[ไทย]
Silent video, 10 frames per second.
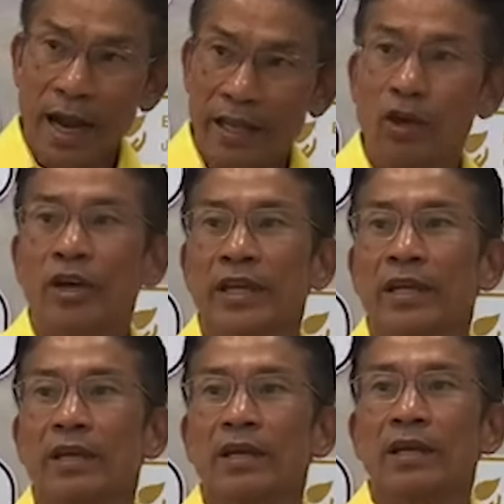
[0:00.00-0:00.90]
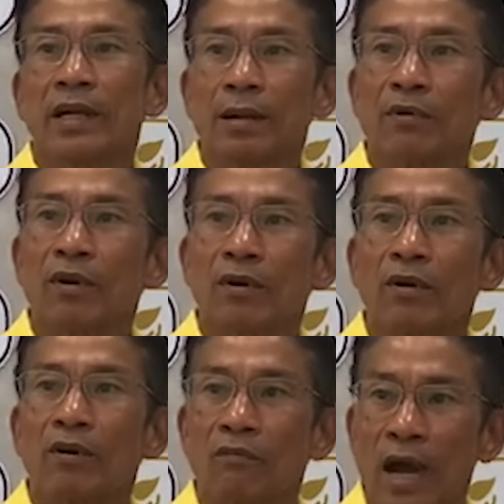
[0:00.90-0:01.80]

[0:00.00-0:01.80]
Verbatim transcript: รายย่อยนะครับก็ออก